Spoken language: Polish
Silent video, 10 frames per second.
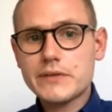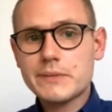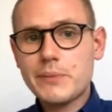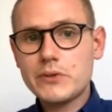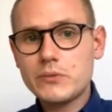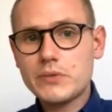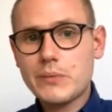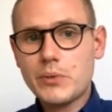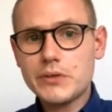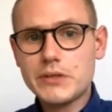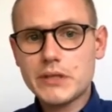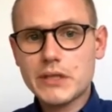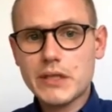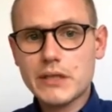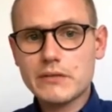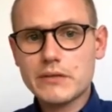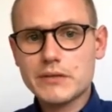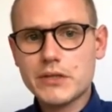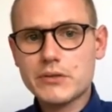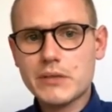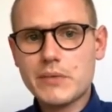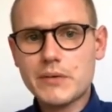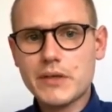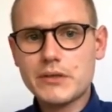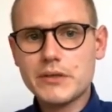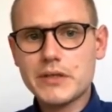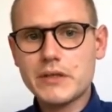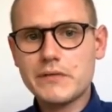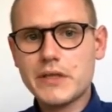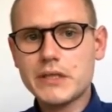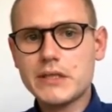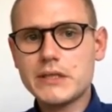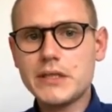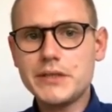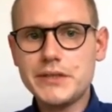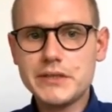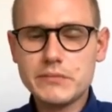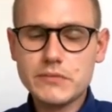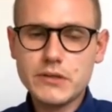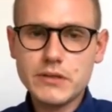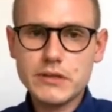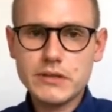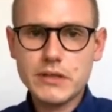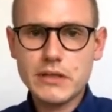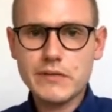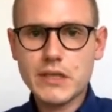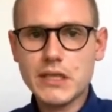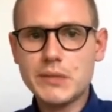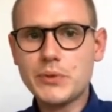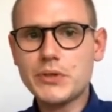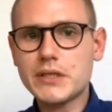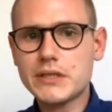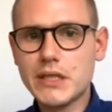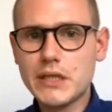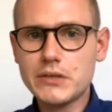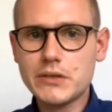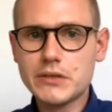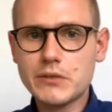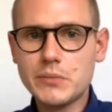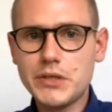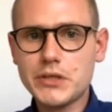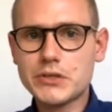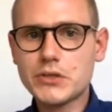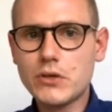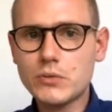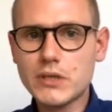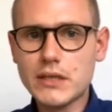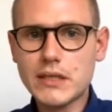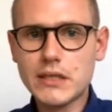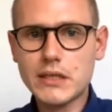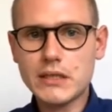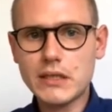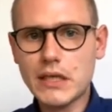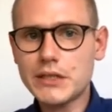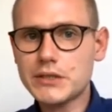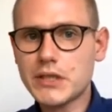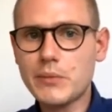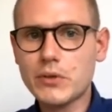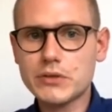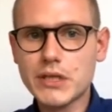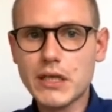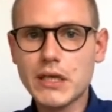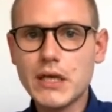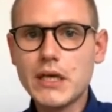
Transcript: sposób na politykę Grzegorza Brauna to jest jeden wielki cynizm, to jest jedna wielka hipokryzja i to jest robienie show na takich najtańszych emocjach.